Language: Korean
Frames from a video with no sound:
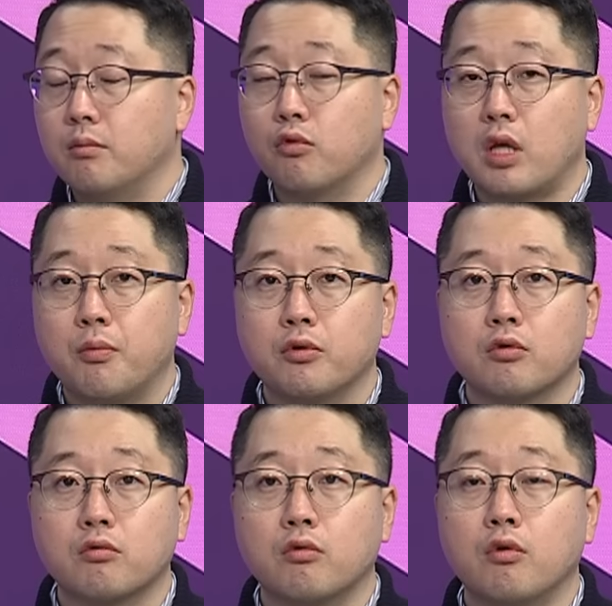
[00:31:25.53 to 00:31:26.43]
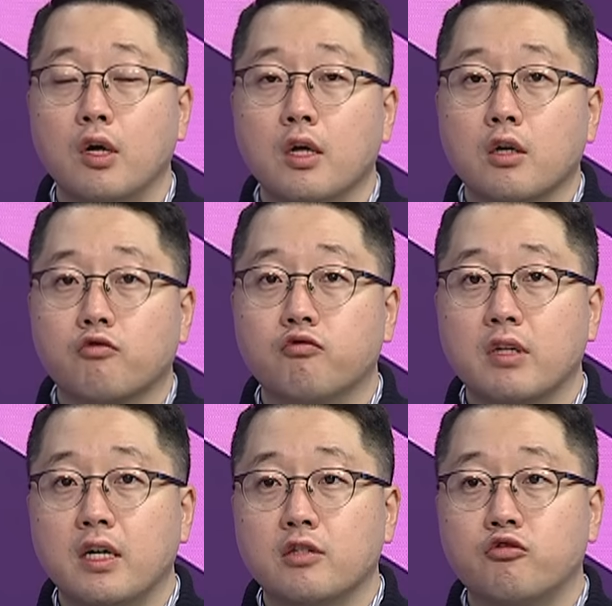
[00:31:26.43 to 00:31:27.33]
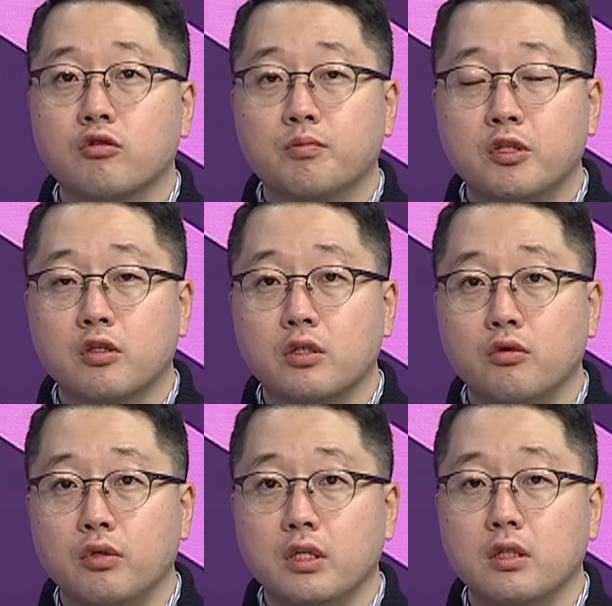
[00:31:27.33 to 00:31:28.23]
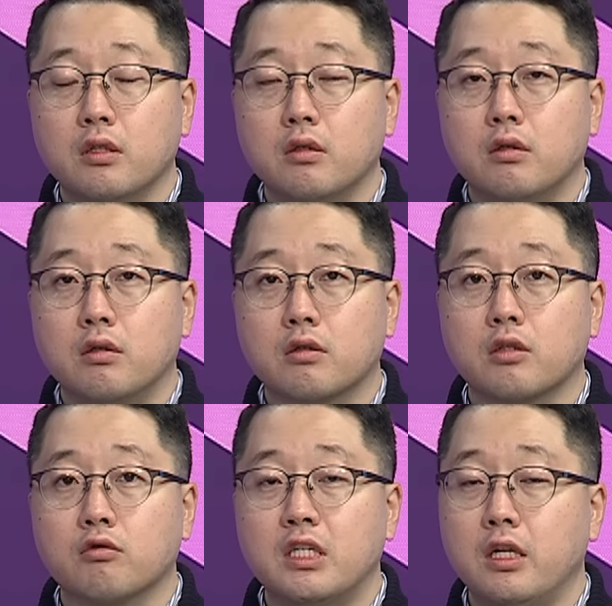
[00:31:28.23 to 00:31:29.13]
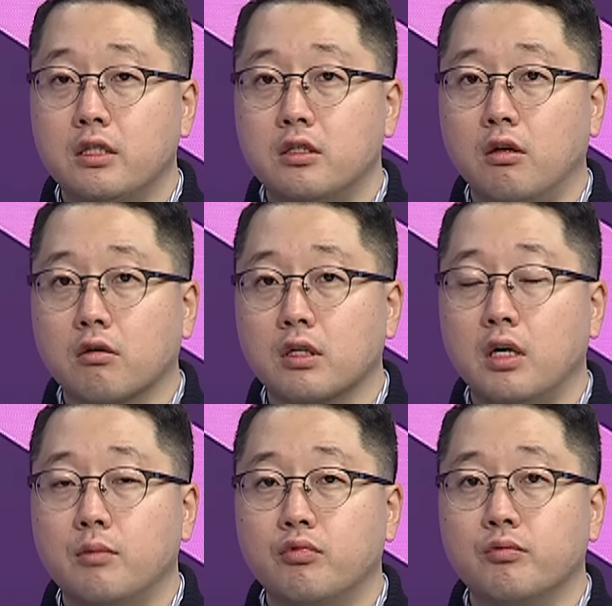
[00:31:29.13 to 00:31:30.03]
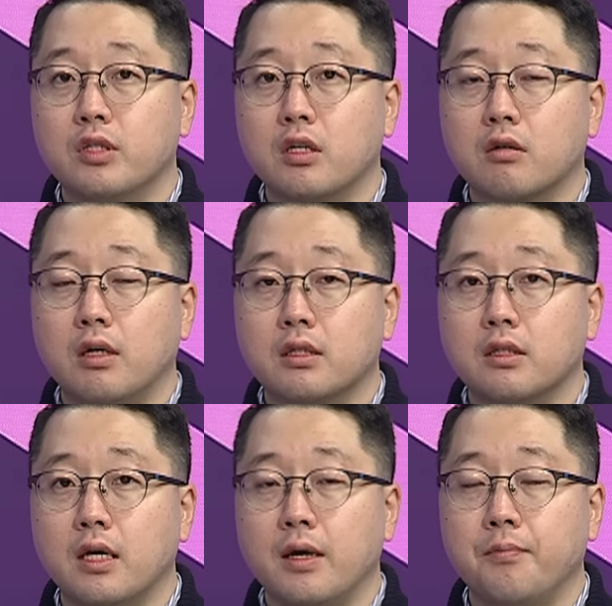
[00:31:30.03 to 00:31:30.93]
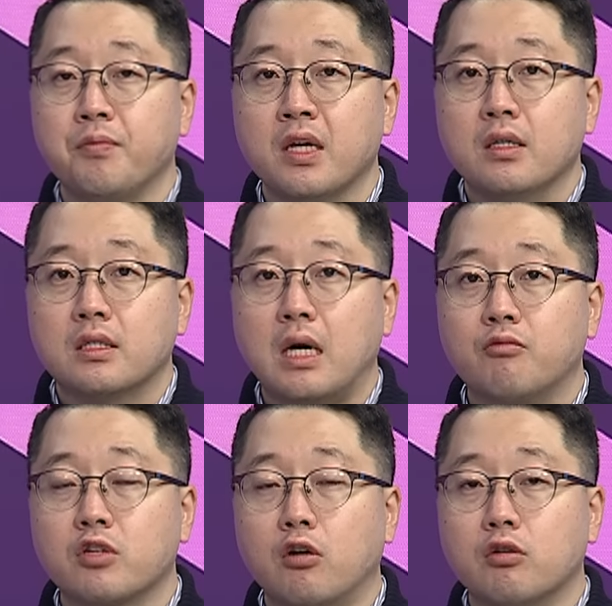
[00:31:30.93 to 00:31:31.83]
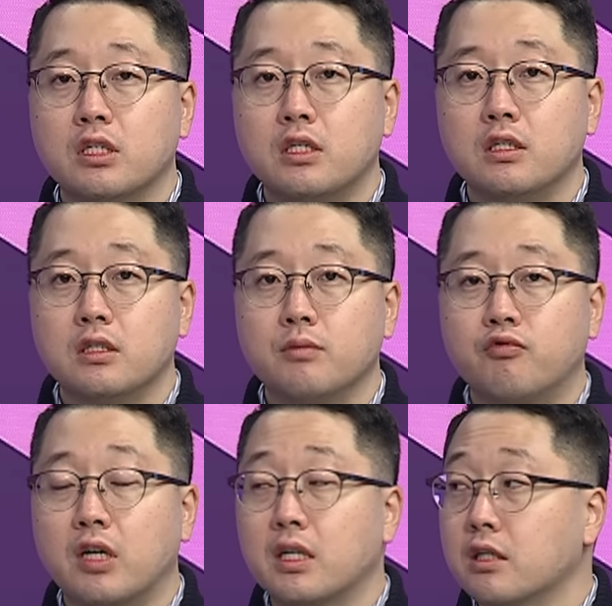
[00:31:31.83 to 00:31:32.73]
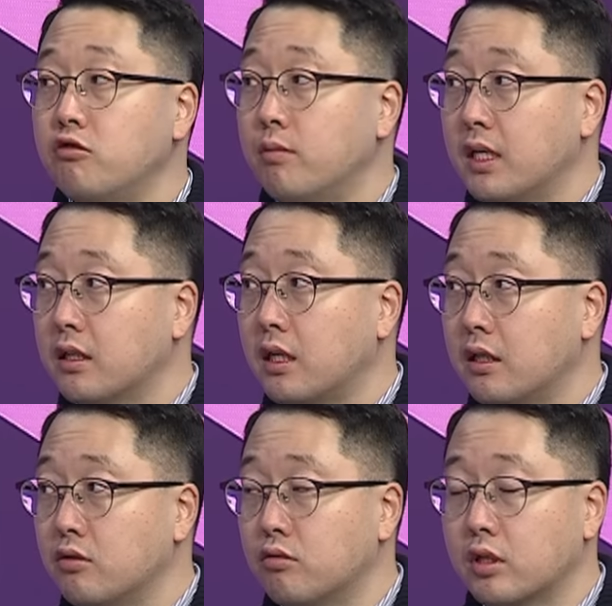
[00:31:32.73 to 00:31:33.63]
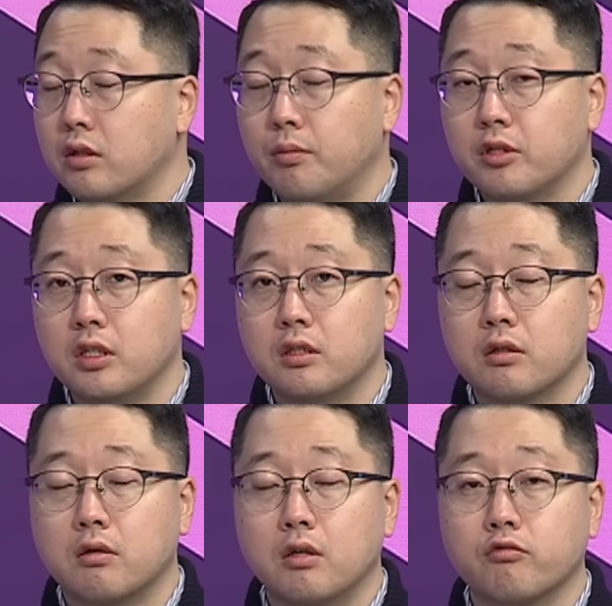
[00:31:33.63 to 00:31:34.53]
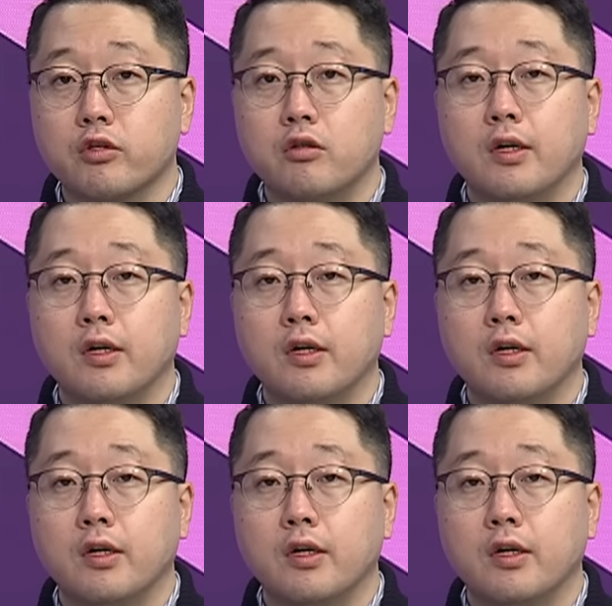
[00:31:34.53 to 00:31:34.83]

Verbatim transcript: 뭐 대표적으로 국내 수급적인 요인, 어, 그리고 실적 이러한 부분들일 것 같은데 4분기 어닝 시즌이 불안하게 출발했다는 요소가 첫 번째 있을 것 같고요.